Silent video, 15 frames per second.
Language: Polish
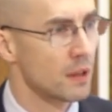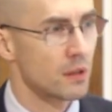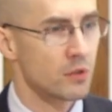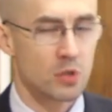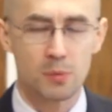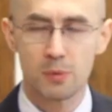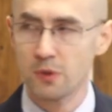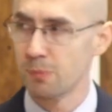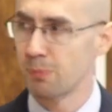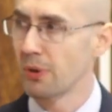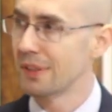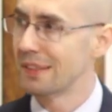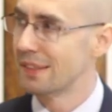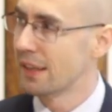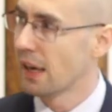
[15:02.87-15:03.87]
czym jest
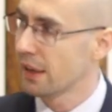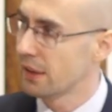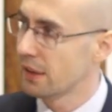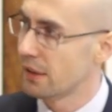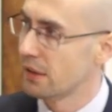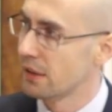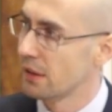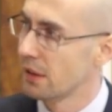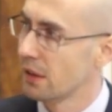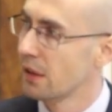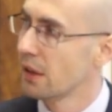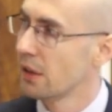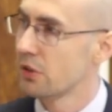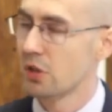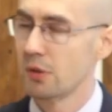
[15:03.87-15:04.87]
pojednanie,
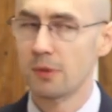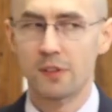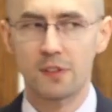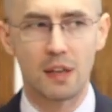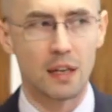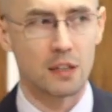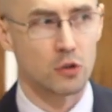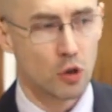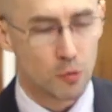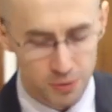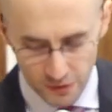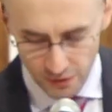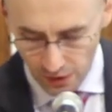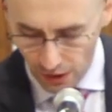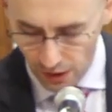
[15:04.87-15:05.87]
czym jest
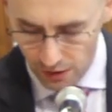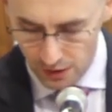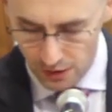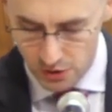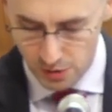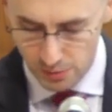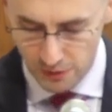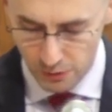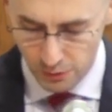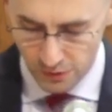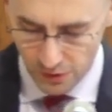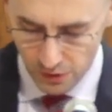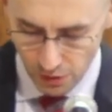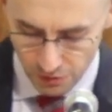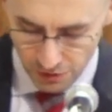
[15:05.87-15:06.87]
adopcja, czym jest
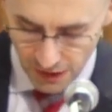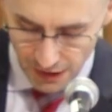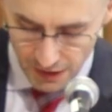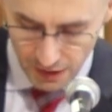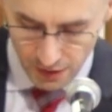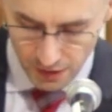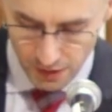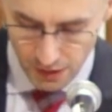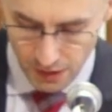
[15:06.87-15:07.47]
usynowienie.